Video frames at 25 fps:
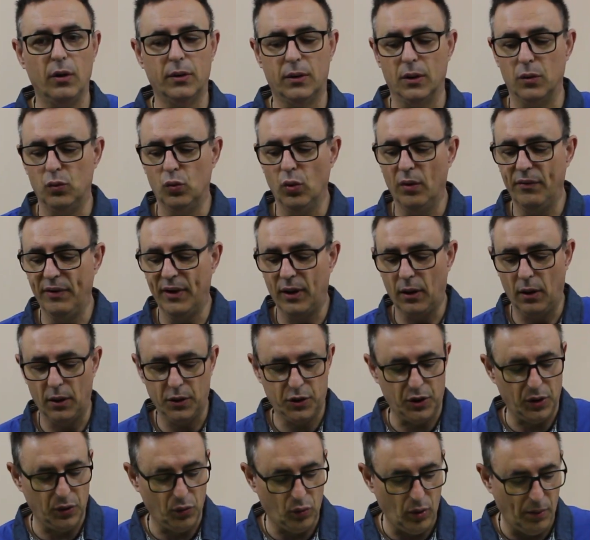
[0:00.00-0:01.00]

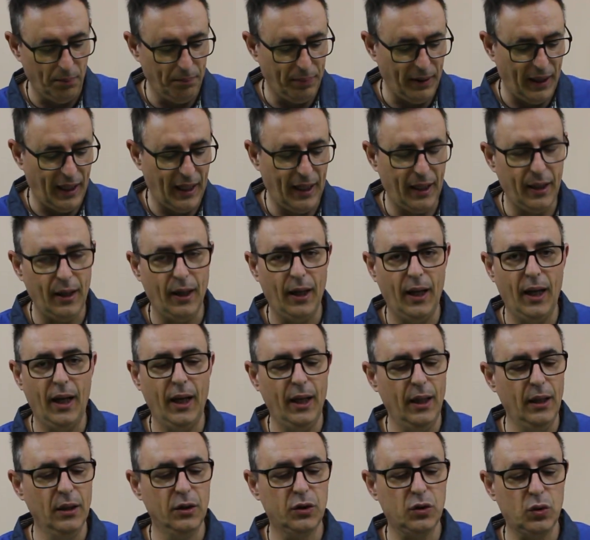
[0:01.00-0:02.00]
2,5 A e
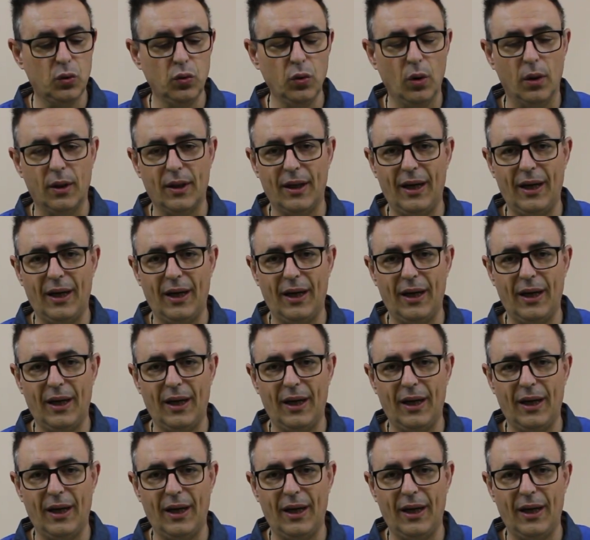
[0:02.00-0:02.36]
il suo